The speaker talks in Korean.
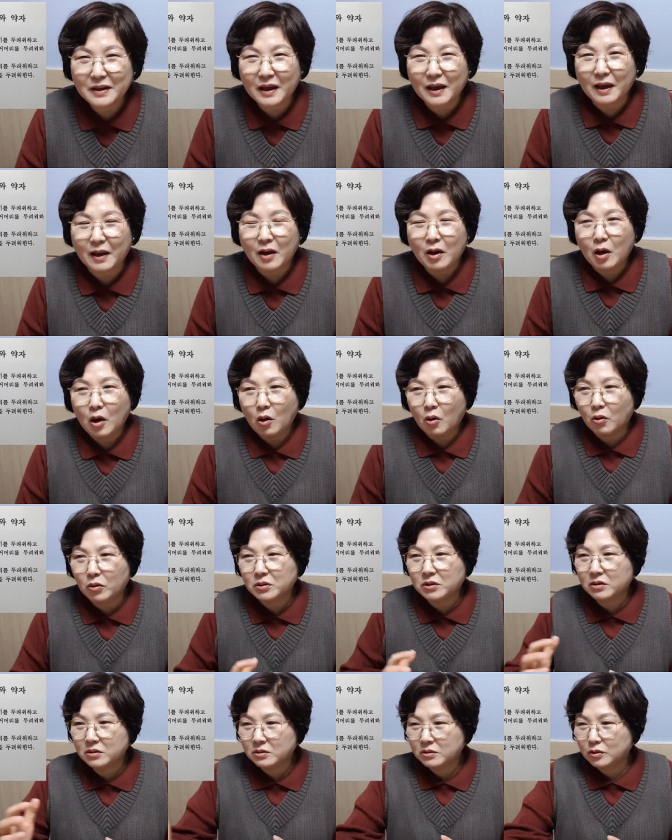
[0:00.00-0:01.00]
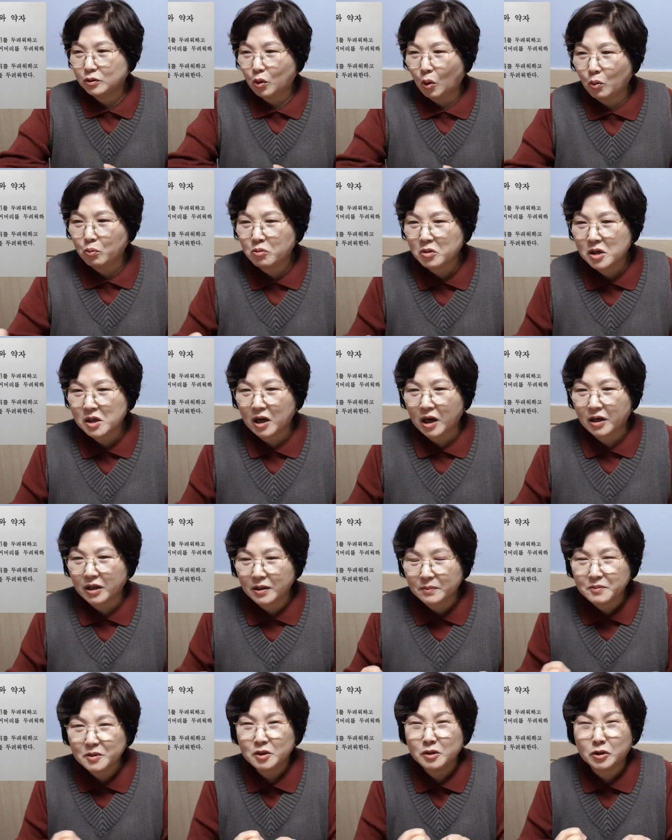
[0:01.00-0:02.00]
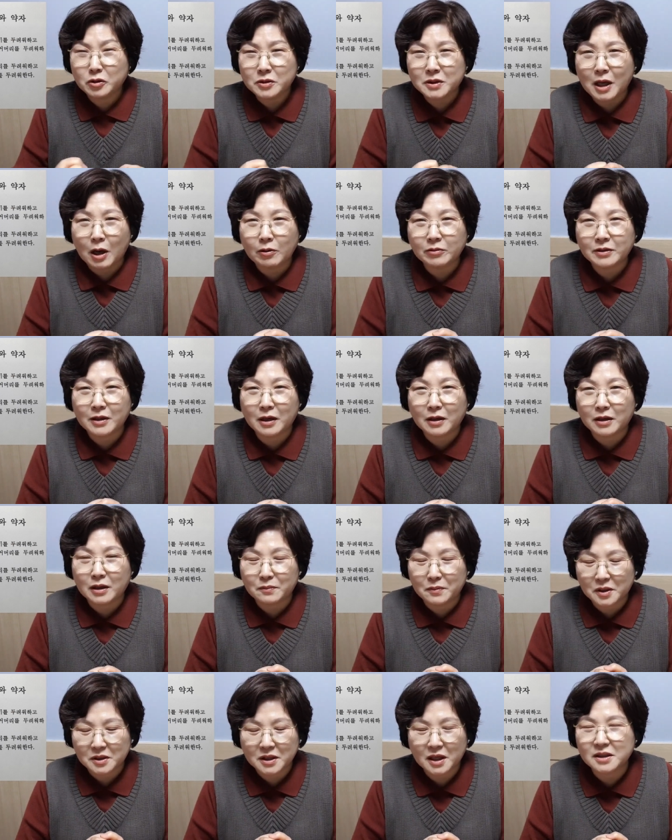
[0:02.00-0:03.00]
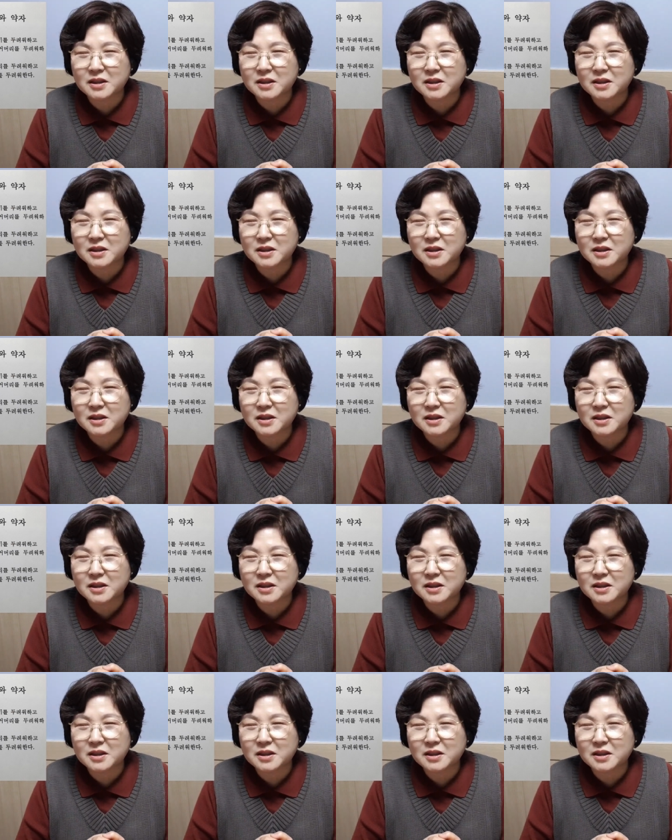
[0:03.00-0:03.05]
네, 어떤 그 동물과 힘으로 싸운다 그러면